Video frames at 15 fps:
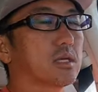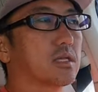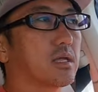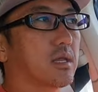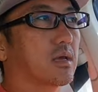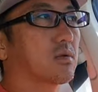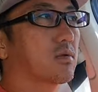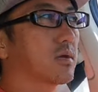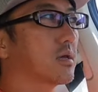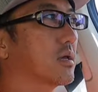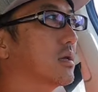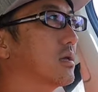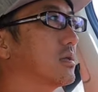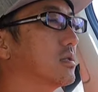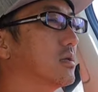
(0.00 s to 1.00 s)
ただねこ
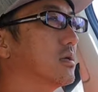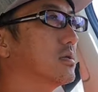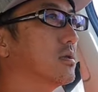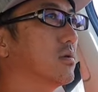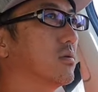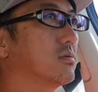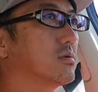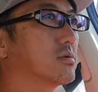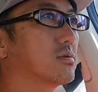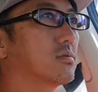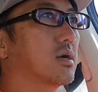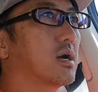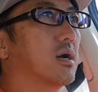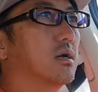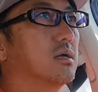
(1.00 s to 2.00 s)
れで日本の人
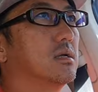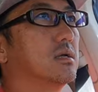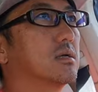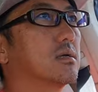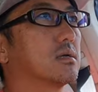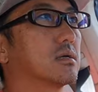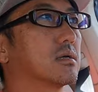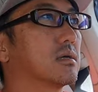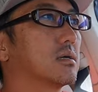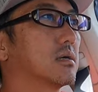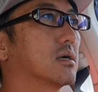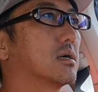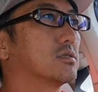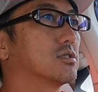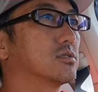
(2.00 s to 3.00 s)
が
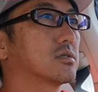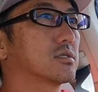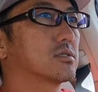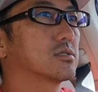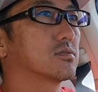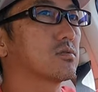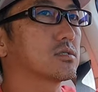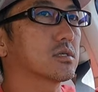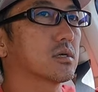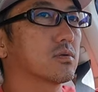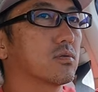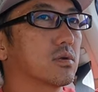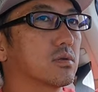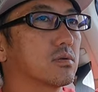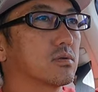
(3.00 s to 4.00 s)
じゅうがつじゅうごにちから
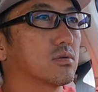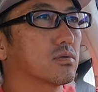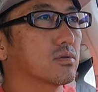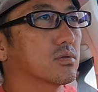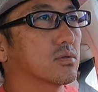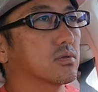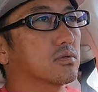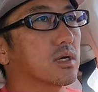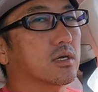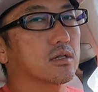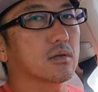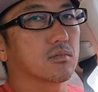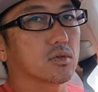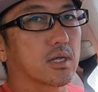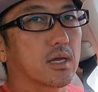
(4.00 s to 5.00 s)
来れるっていうわけ
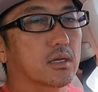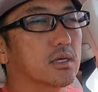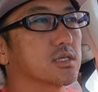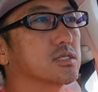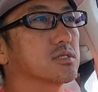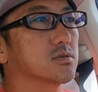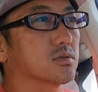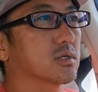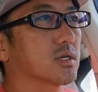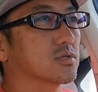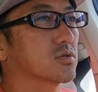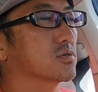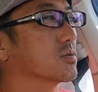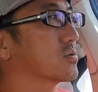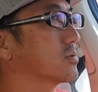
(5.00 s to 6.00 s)
でもないらしいので、
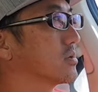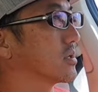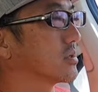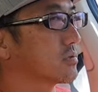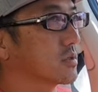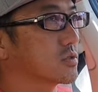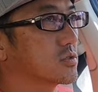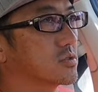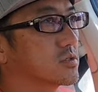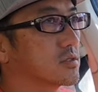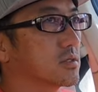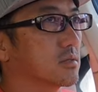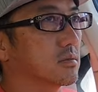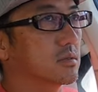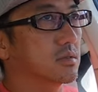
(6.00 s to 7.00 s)
ちょっとこの辺は注意し
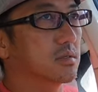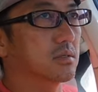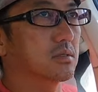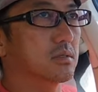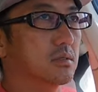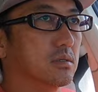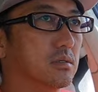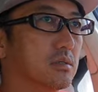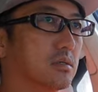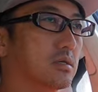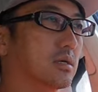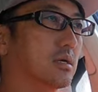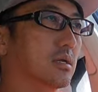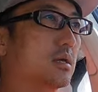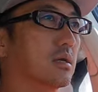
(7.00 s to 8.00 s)
て い, い
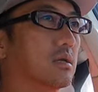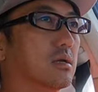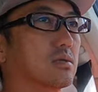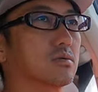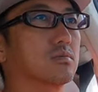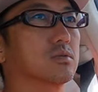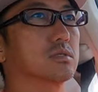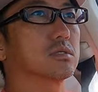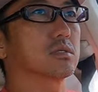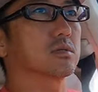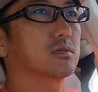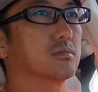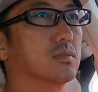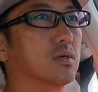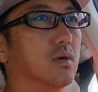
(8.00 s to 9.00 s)
かなきゃいけないと思うんですけ
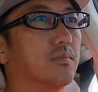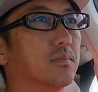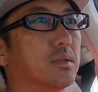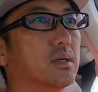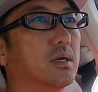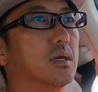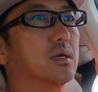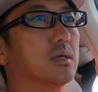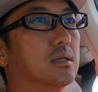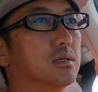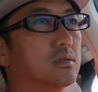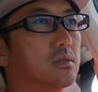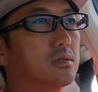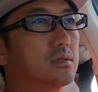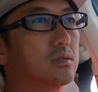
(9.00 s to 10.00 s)
ども、
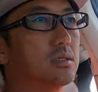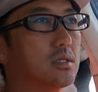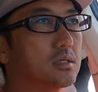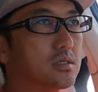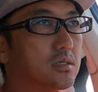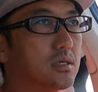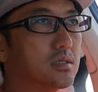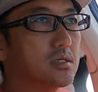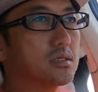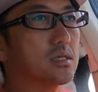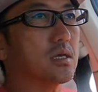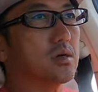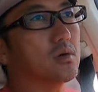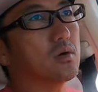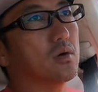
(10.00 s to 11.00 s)
いずれに
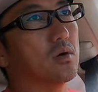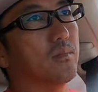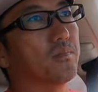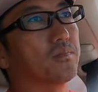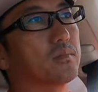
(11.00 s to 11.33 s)
せよ